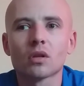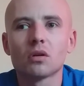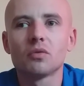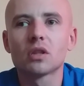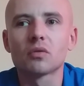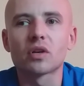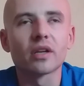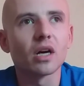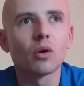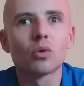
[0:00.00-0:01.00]
widzów
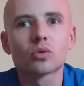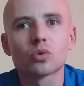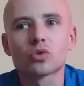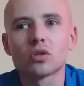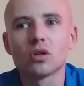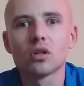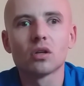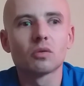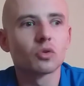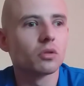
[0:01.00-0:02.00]
kanału,
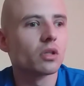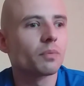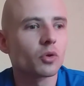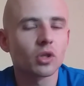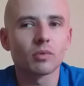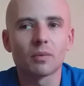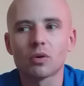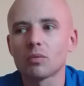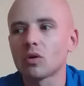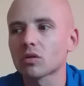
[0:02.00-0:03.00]
którzy jest potrzebna
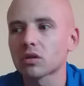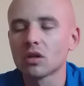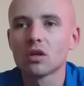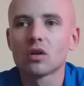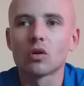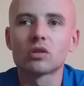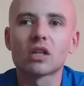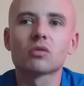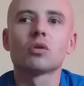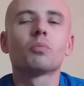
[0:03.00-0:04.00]
pomoc, od
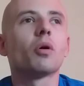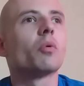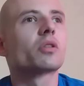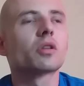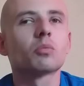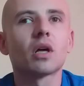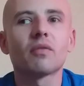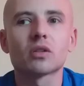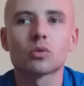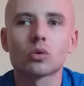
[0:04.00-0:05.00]
razu tą pomoc chcę
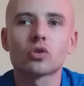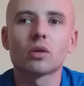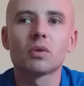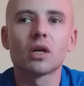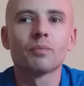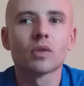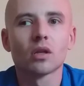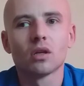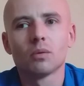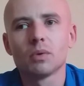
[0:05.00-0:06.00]
dawać od siebie,
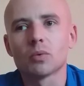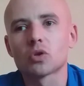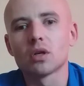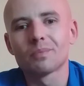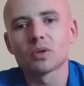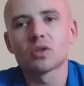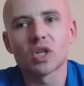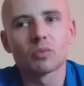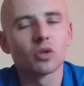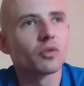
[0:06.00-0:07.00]
mimo że
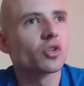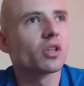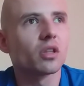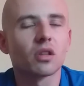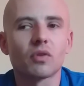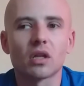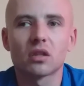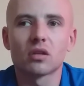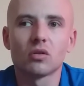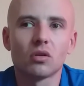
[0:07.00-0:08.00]
podejrzewam, że nie wszyscy z
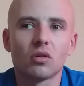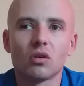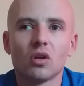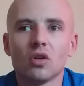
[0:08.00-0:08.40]
Was y,